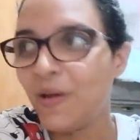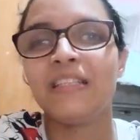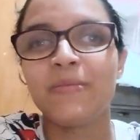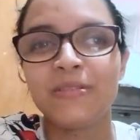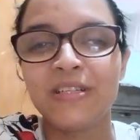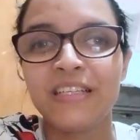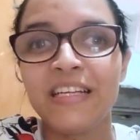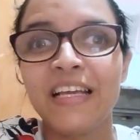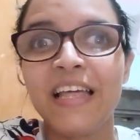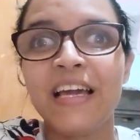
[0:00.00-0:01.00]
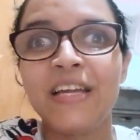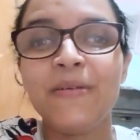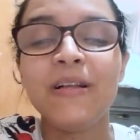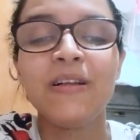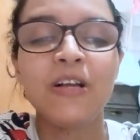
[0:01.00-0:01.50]
Y esa persona tiene que
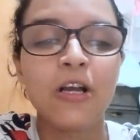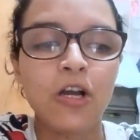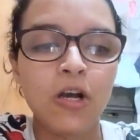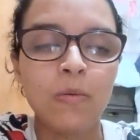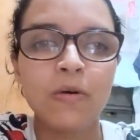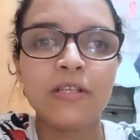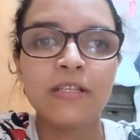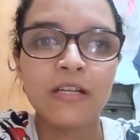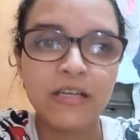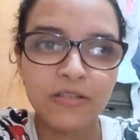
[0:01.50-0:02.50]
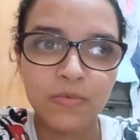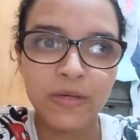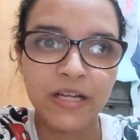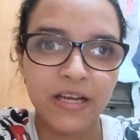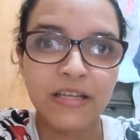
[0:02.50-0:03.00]
describir cómo decirle a su
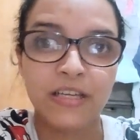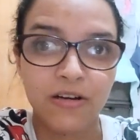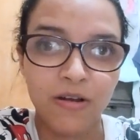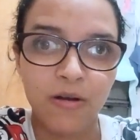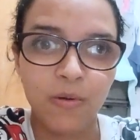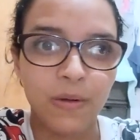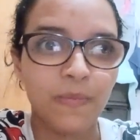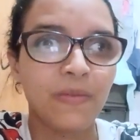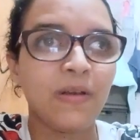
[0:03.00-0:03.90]
pareja, quiero agua.